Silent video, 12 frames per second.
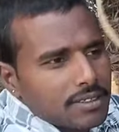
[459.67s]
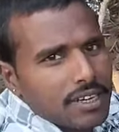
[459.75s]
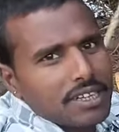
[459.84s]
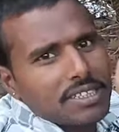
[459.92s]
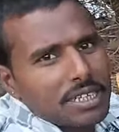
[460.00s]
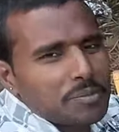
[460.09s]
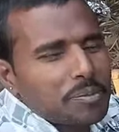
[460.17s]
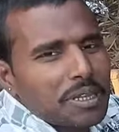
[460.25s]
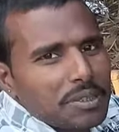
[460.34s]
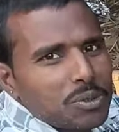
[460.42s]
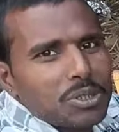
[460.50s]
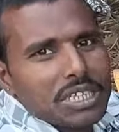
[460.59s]
कई दिन
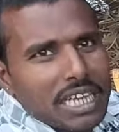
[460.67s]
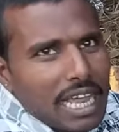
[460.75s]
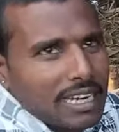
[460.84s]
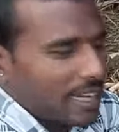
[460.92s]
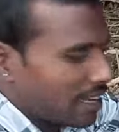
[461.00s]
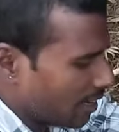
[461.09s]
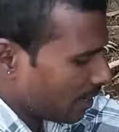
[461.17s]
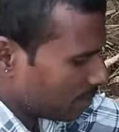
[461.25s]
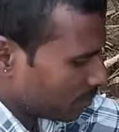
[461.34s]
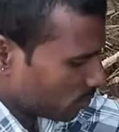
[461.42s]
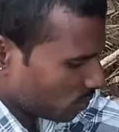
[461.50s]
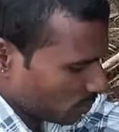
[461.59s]
पे दूध निकाल रहे हैं
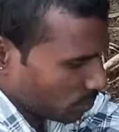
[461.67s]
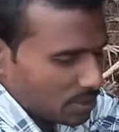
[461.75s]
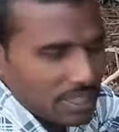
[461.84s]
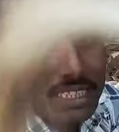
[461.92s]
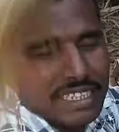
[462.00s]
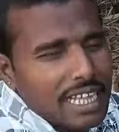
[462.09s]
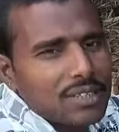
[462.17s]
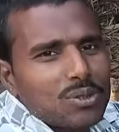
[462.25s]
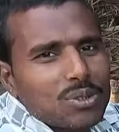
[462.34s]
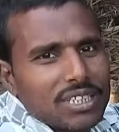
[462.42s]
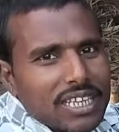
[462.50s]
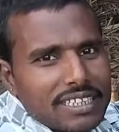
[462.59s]
हम तो कितना
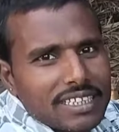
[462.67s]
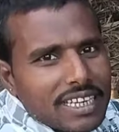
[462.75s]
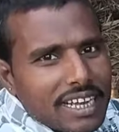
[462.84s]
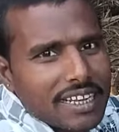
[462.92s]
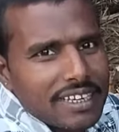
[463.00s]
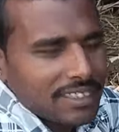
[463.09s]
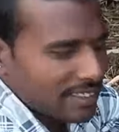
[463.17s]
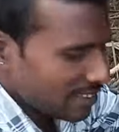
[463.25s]
दूध देती है